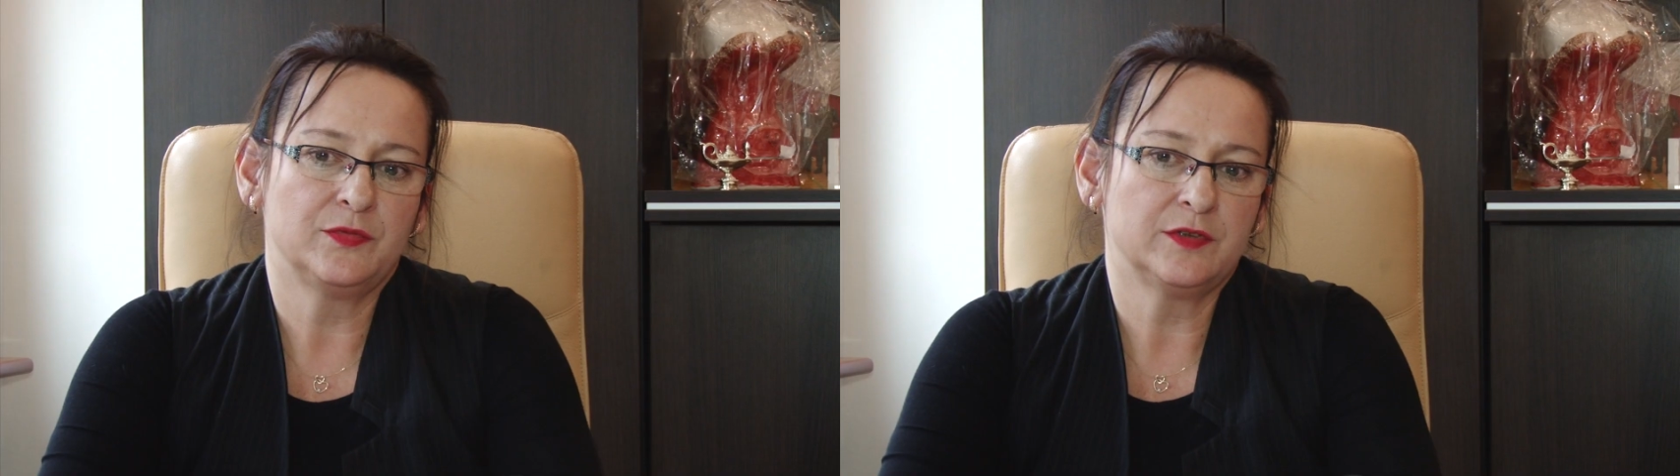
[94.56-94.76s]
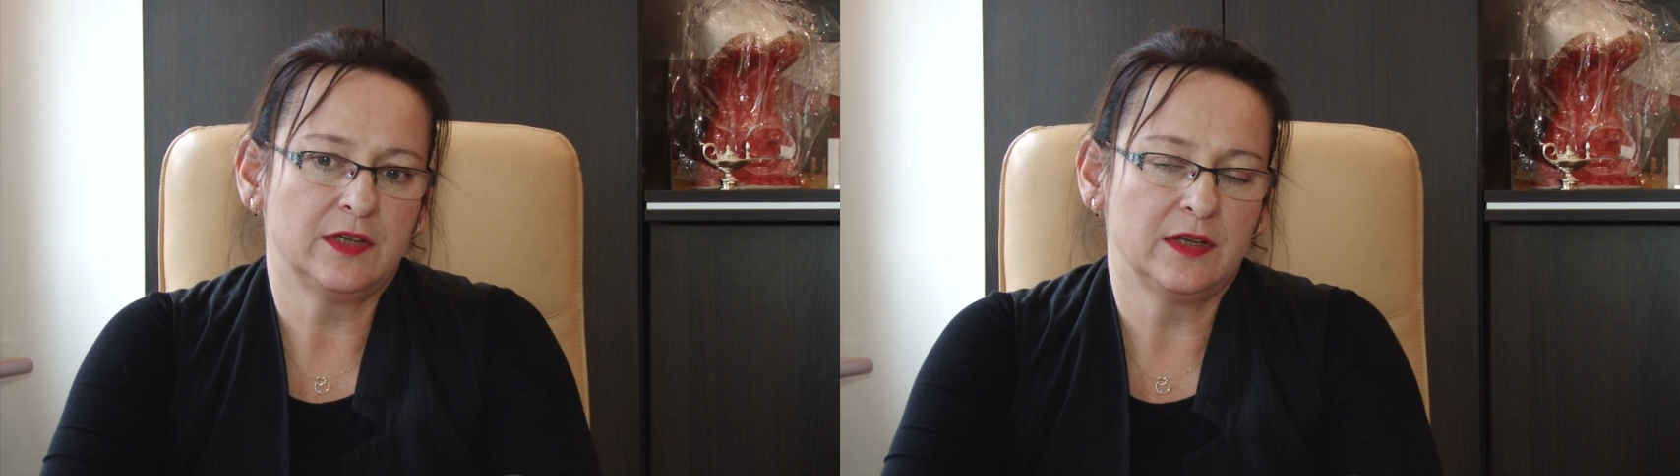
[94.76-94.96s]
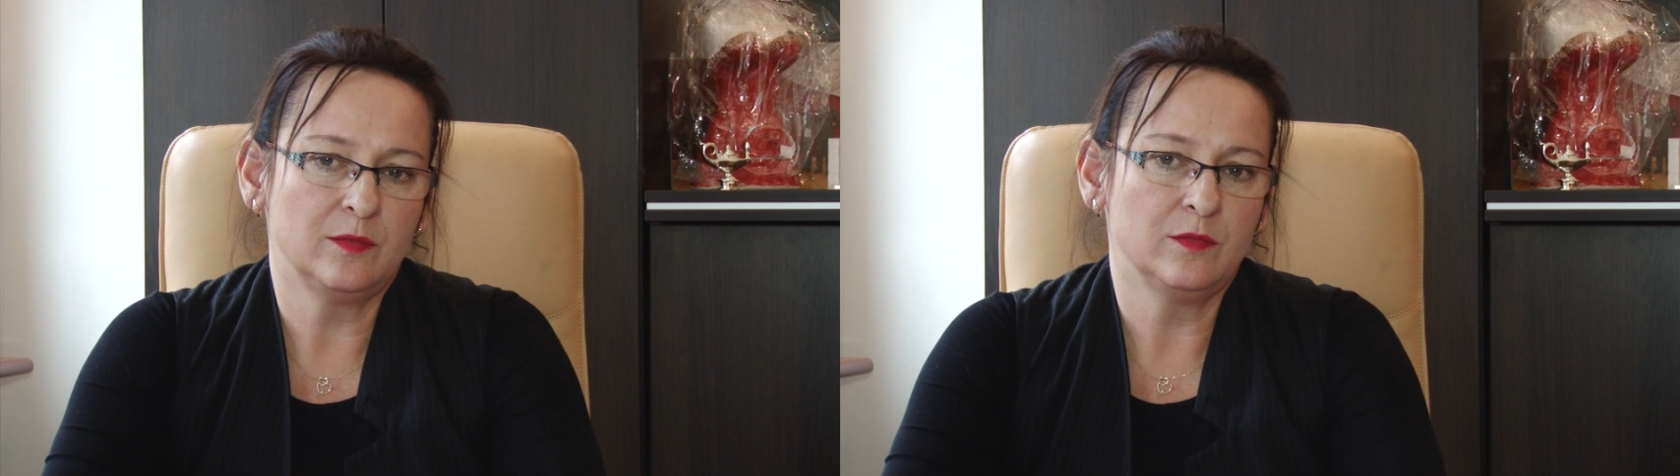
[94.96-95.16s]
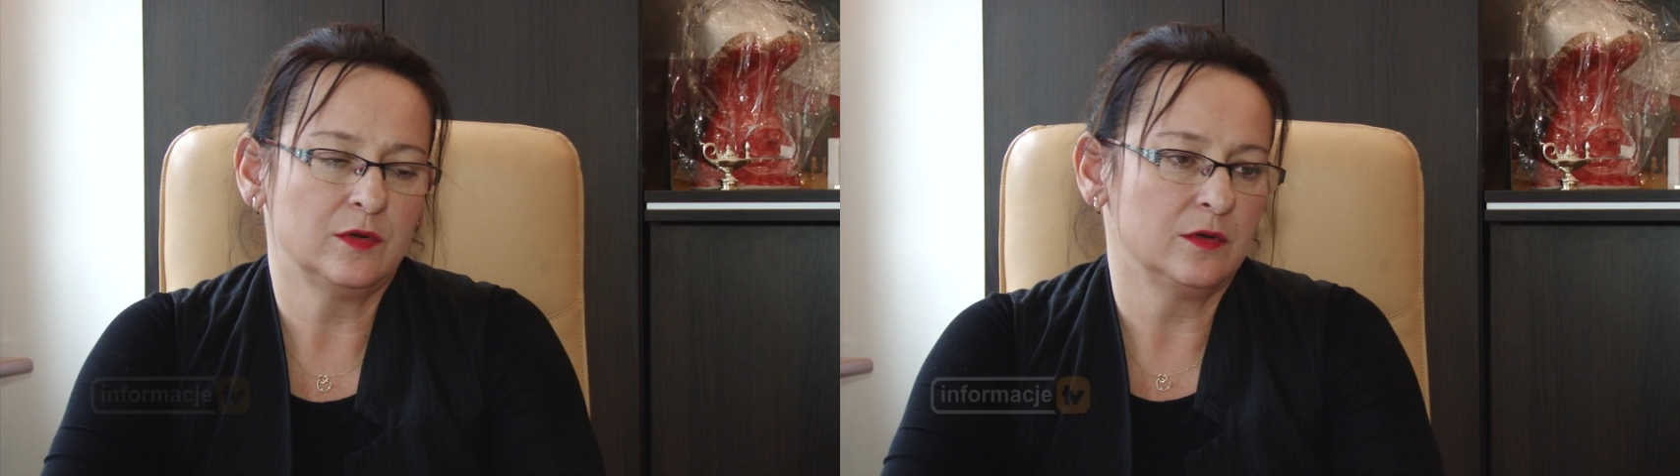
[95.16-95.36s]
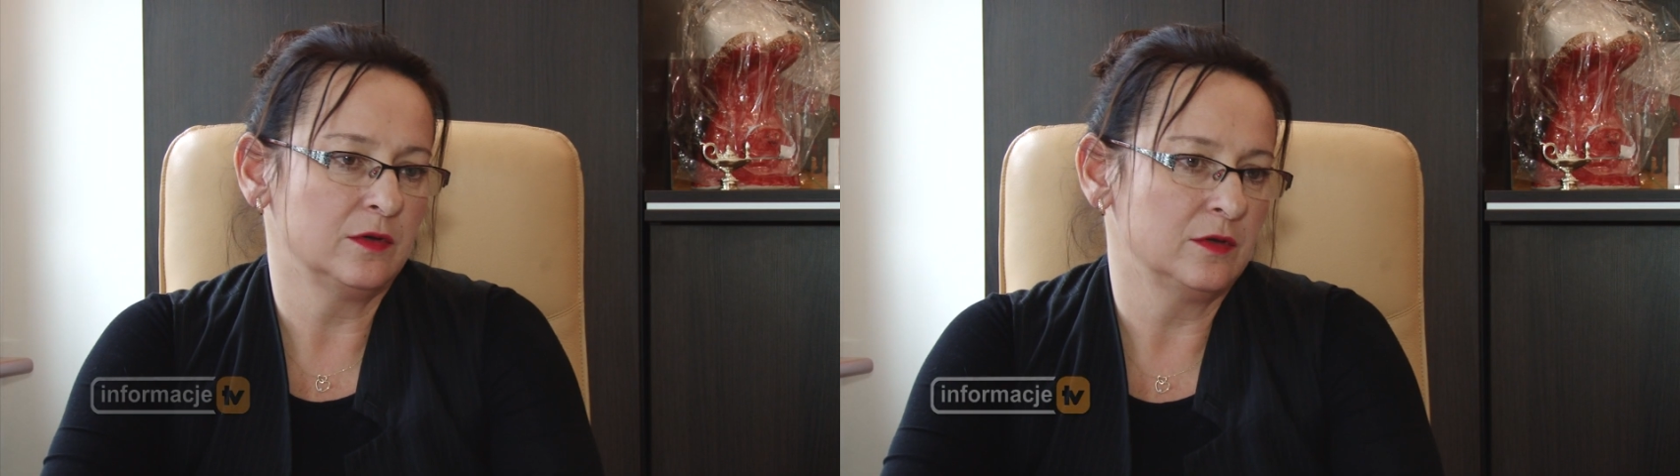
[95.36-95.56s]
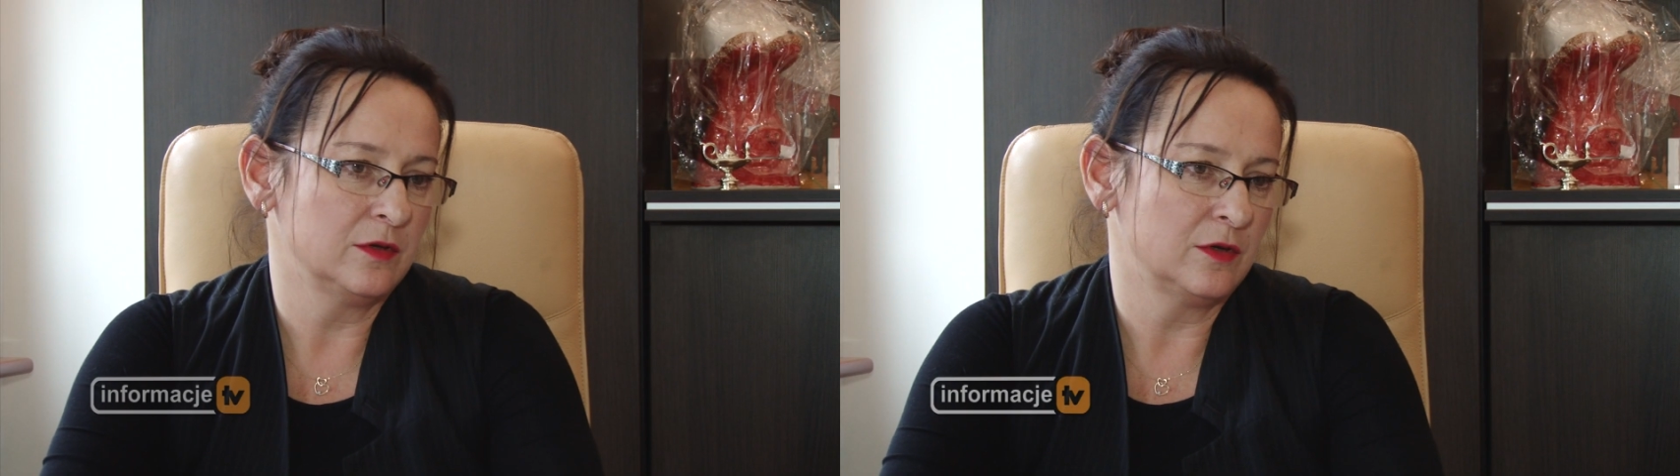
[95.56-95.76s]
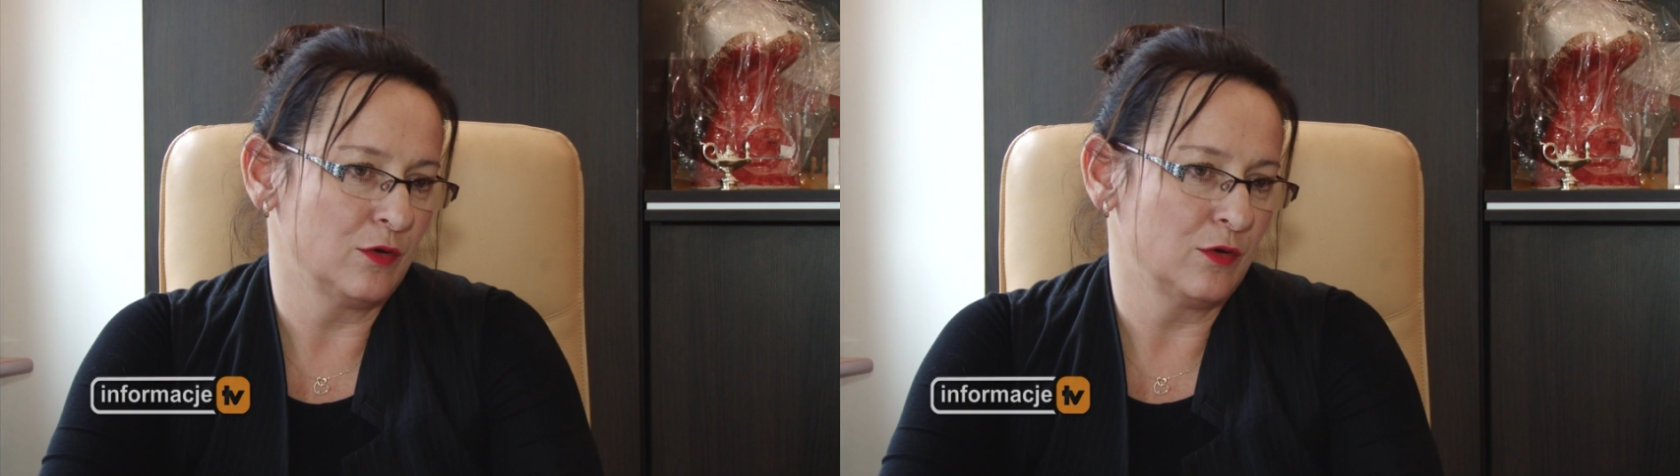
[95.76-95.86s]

W tym y,